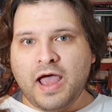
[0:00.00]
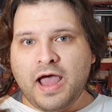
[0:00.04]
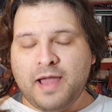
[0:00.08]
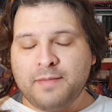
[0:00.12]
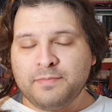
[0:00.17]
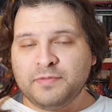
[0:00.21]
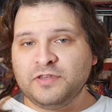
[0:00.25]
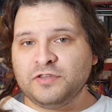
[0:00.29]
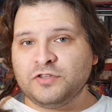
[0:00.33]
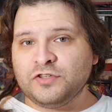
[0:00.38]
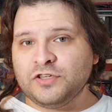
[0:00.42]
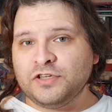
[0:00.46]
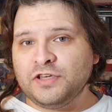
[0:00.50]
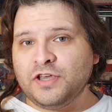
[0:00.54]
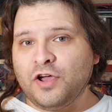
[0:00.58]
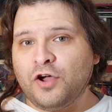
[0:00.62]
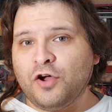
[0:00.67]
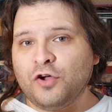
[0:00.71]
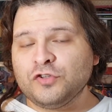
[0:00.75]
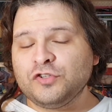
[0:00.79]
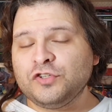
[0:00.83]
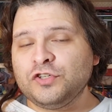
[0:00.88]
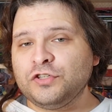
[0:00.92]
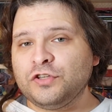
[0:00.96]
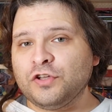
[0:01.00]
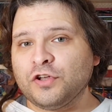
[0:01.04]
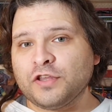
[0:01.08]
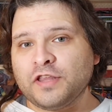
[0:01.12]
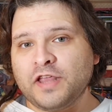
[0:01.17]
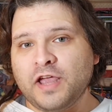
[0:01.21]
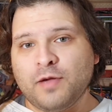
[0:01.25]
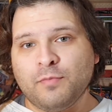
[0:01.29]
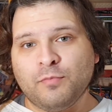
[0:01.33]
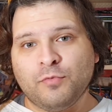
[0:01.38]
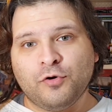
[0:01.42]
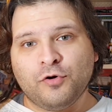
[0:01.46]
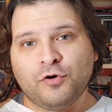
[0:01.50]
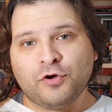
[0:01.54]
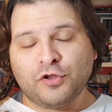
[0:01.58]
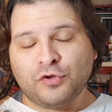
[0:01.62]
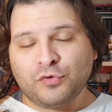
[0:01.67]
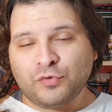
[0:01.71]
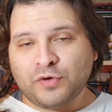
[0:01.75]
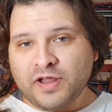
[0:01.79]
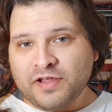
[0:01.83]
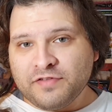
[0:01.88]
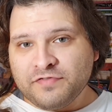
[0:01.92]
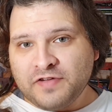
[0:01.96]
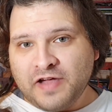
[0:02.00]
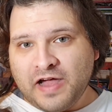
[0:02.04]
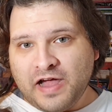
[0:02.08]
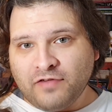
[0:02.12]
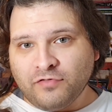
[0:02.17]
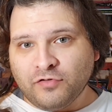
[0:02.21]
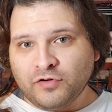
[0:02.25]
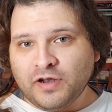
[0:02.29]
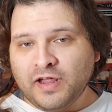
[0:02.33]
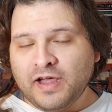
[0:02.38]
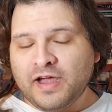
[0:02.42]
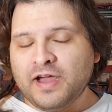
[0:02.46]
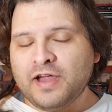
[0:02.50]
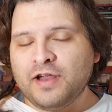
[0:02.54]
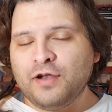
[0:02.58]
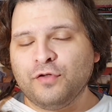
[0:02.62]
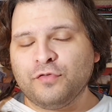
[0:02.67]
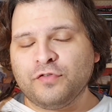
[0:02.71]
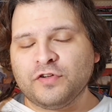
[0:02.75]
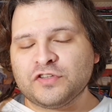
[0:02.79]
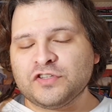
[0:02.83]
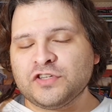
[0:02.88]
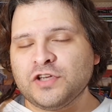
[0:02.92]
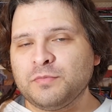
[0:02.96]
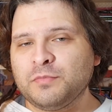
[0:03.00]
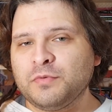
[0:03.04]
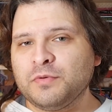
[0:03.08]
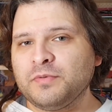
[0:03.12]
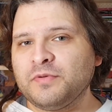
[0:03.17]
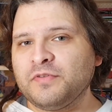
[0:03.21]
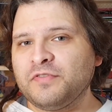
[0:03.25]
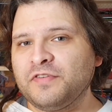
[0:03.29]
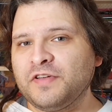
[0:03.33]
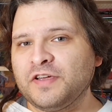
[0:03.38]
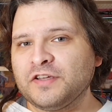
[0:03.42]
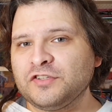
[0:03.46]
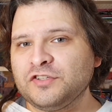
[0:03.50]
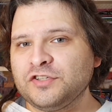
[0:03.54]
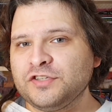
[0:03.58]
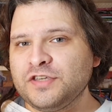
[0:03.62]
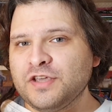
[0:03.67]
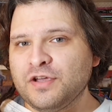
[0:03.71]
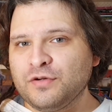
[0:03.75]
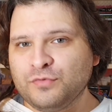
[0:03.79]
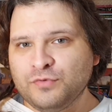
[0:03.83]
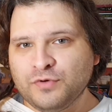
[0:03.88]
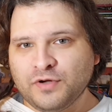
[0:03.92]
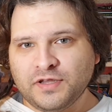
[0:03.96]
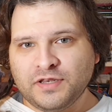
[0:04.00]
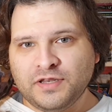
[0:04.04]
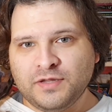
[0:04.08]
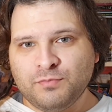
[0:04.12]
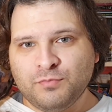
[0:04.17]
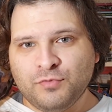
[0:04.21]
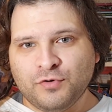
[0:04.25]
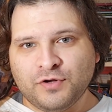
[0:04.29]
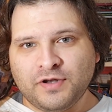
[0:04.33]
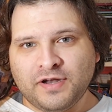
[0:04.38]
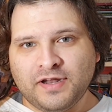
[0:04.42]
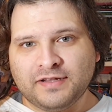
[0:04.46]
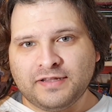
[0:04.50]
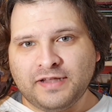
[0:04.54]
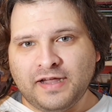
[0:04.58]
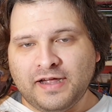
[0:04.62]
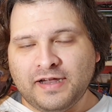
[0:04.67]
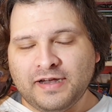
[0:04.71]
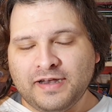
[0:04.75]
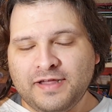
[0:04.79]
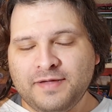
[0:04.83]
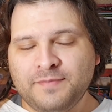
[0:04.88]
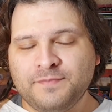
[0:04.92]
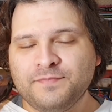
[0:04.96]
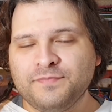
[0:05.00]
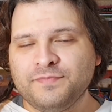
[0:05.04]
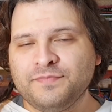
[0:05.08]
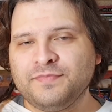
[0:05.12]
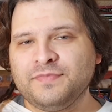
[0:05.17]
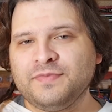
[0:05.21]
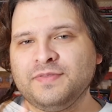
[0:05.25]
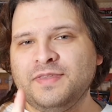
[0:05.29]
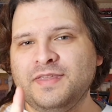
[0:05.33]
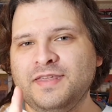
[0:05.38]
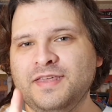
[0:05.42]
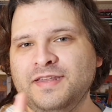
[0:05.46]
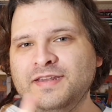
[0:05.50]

Amici, oggi torniamo in una favola e lo facciamo per farci gli auguri di Buon Natale.